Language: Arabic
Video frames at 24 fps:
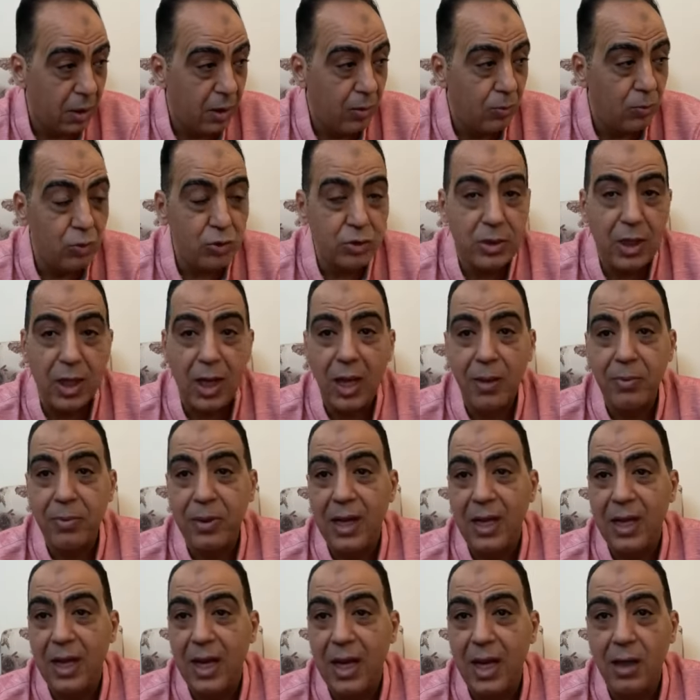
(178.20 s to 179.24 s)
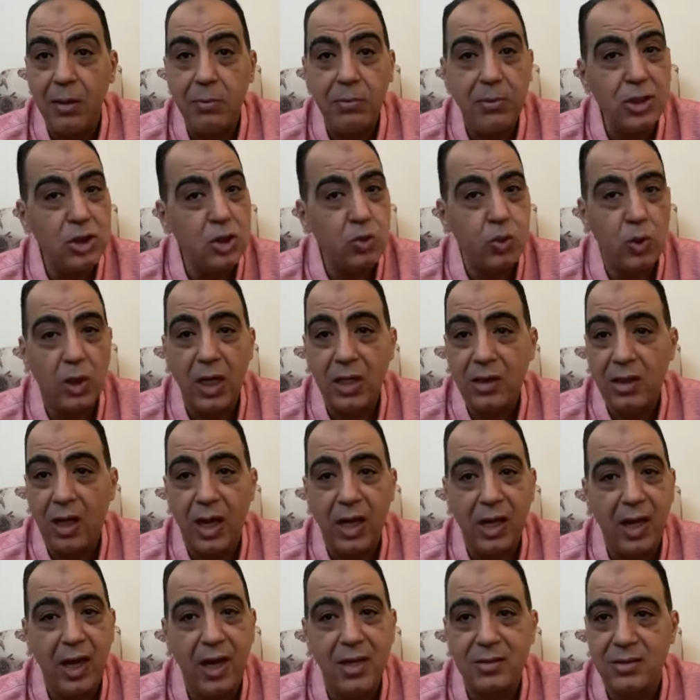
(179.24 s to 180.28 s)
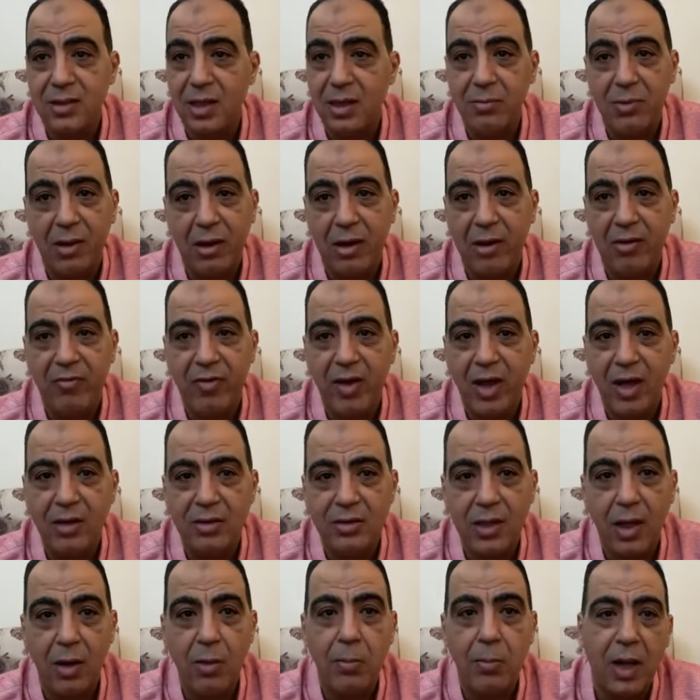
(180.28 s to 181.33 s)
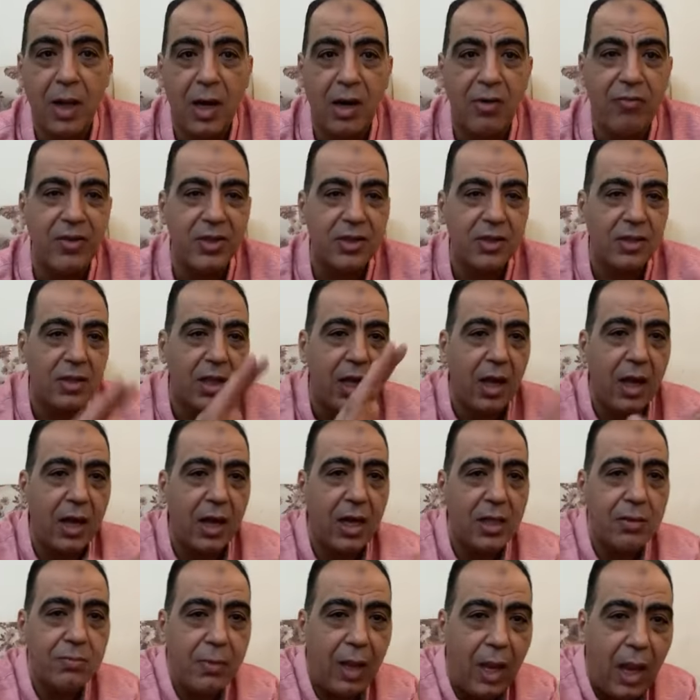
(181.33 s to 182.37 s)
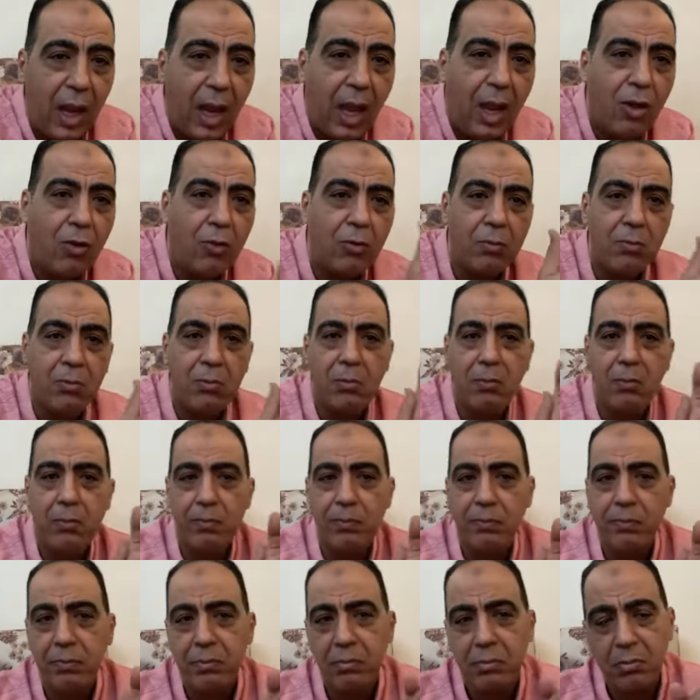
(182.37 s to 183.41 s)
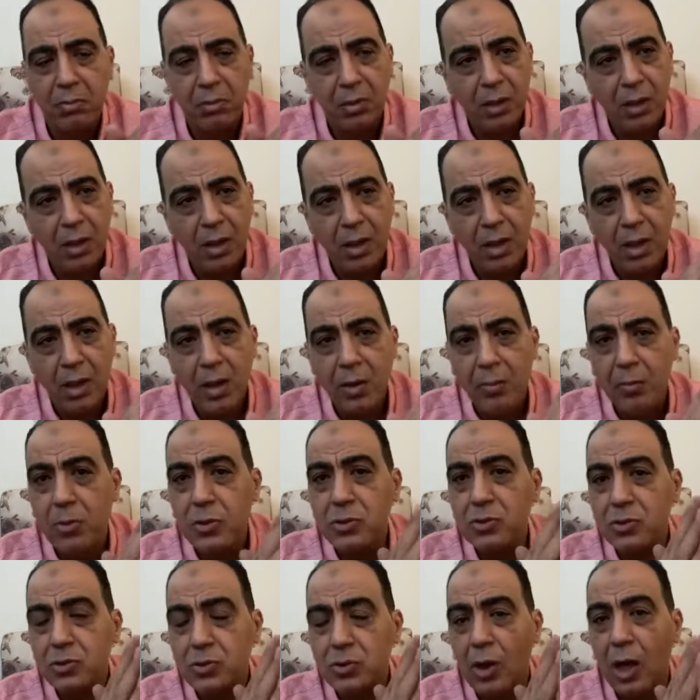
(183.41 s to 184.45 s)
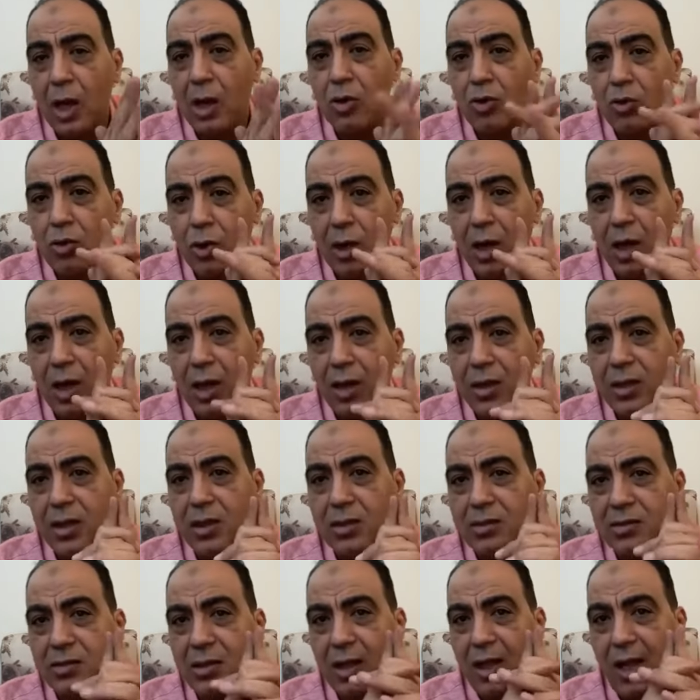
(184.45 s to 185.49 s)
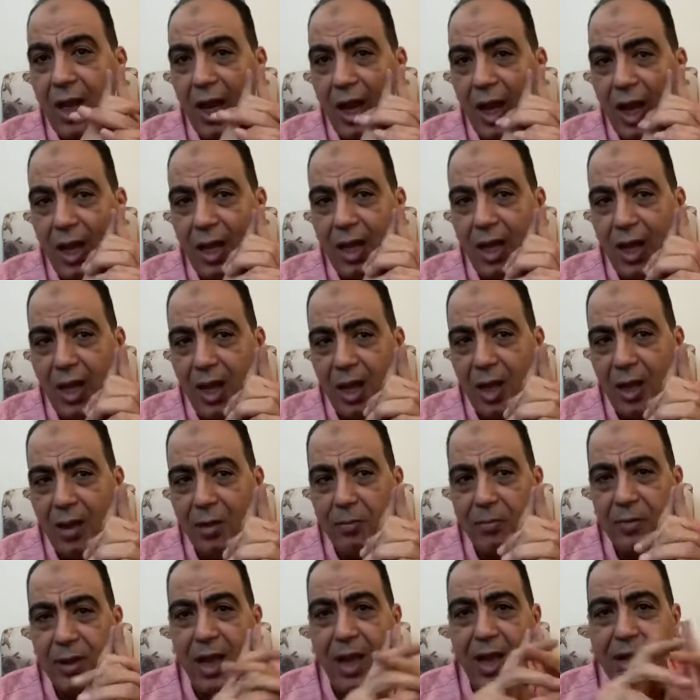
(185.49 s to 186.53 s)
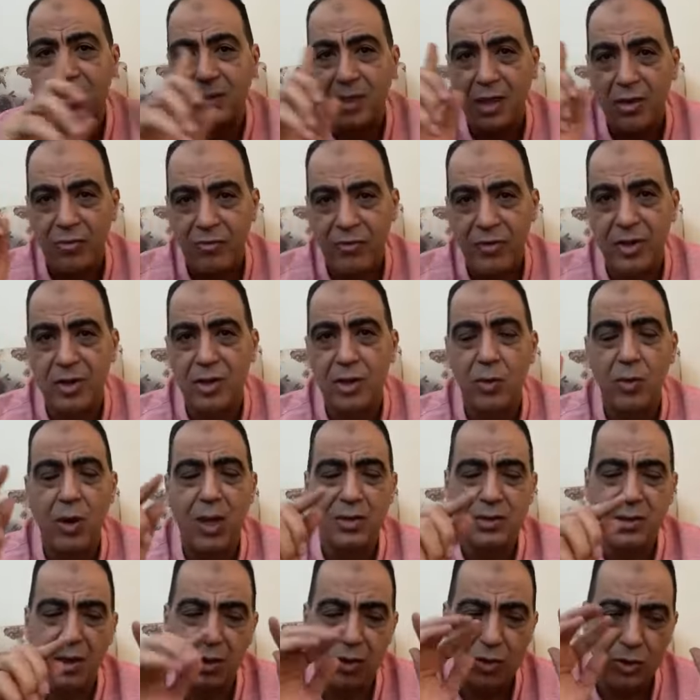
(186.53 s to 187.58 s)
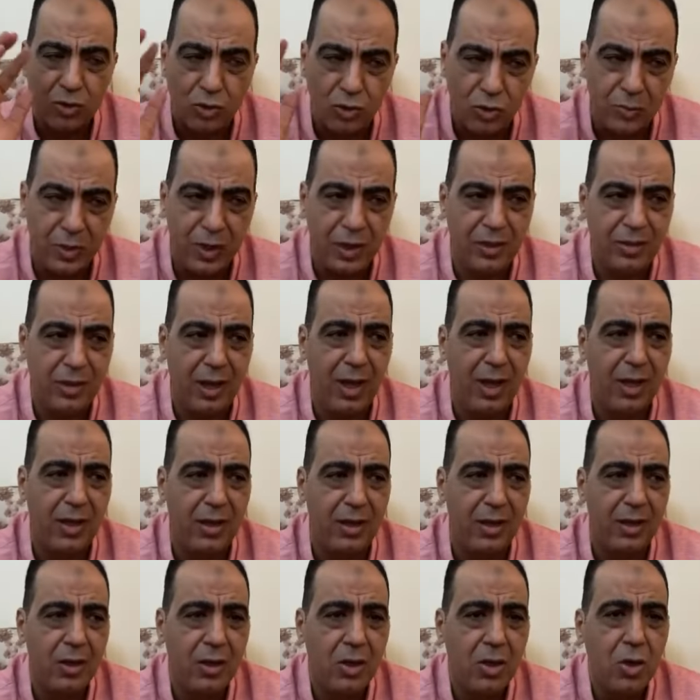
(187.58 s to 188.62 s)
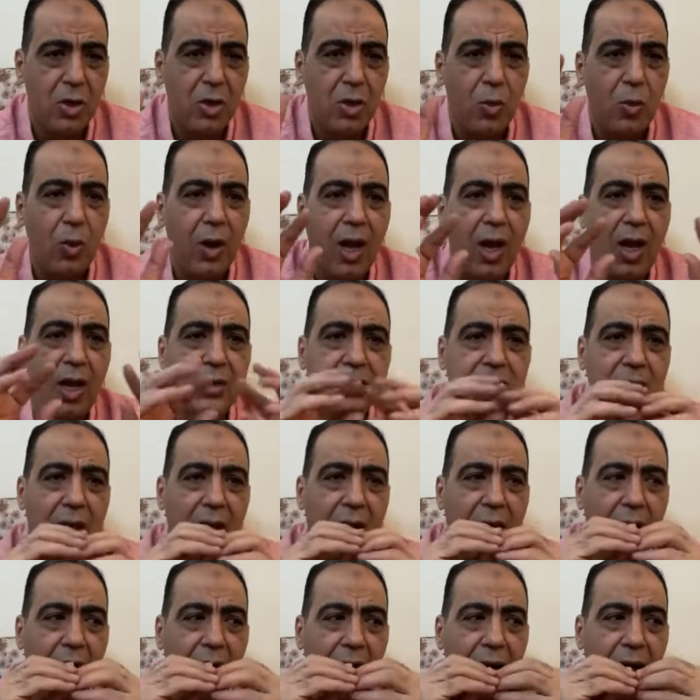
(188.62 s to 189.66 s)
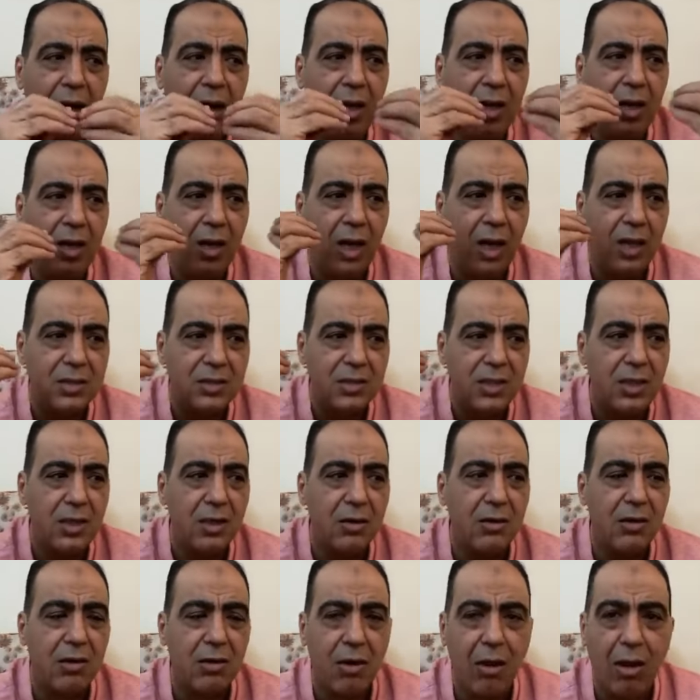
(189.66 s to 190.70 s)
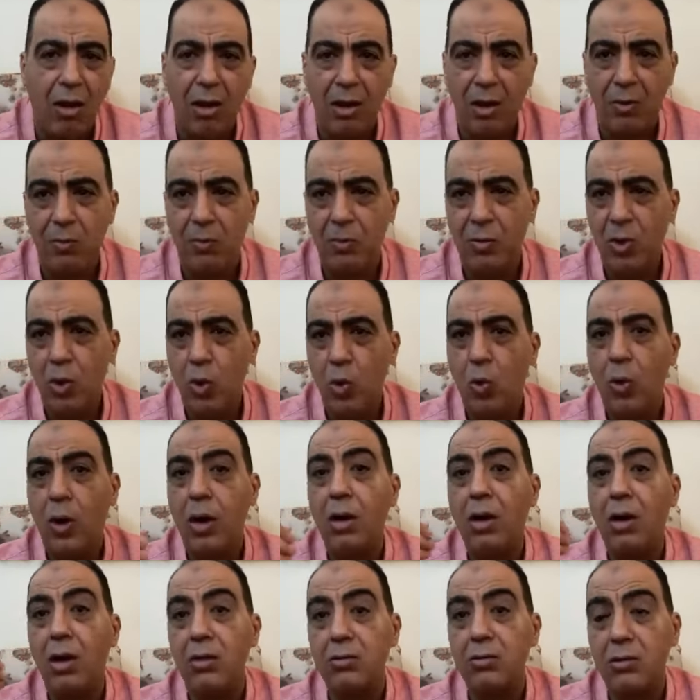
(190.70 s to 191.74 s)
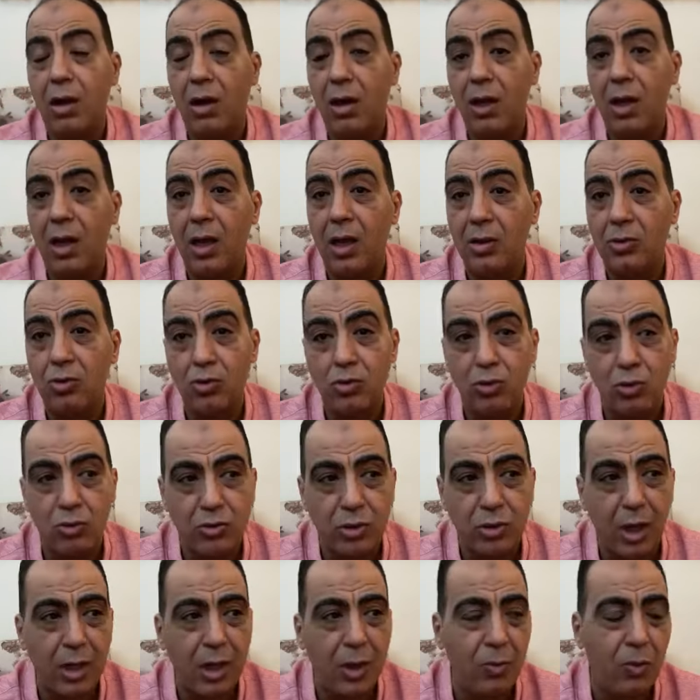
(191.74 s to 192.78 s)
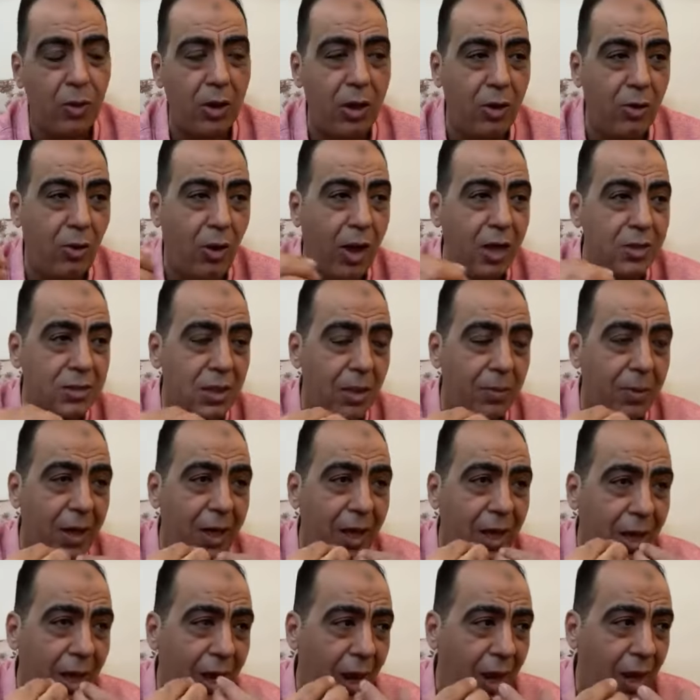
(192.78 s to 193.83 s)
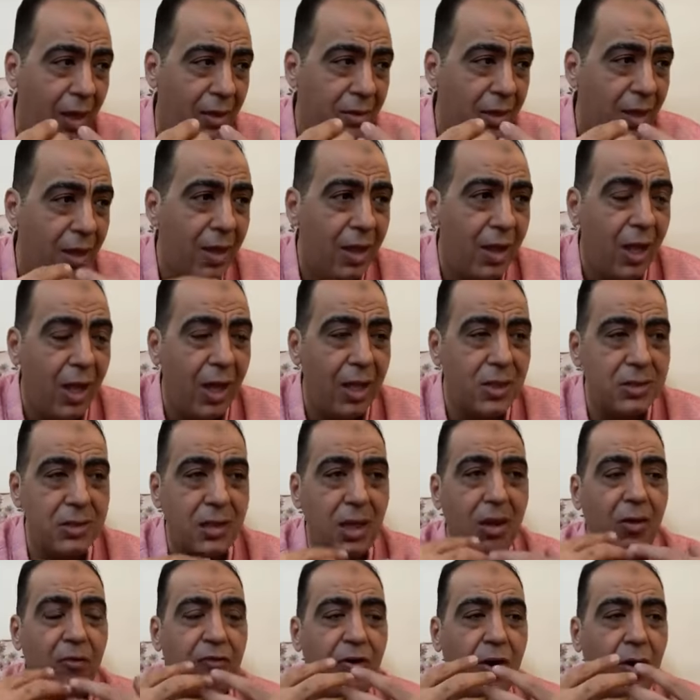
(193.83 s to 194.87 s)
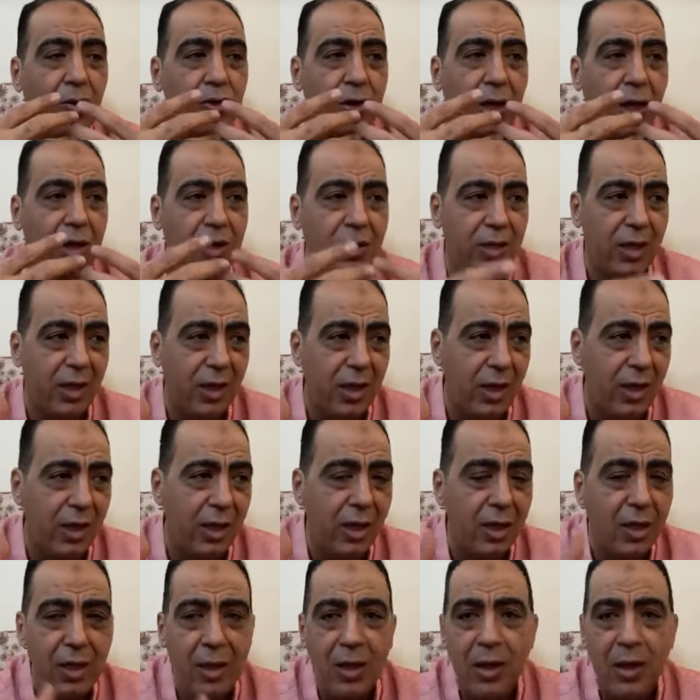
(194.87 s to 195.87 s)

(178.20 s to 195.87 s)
منتخب جلال مش ولاد حلال زي المرة اللي فاتت ده اللي فاتت كده جت معاهم بصوا الكرة لن ينصلح حالها بهذا الفكر وهذا الأسلوب الإداري وهذا ال ال هذه الجرائم والخطايا التي ترتكب ولا يحاسب عليها أحد هذه الفوضى الإدارية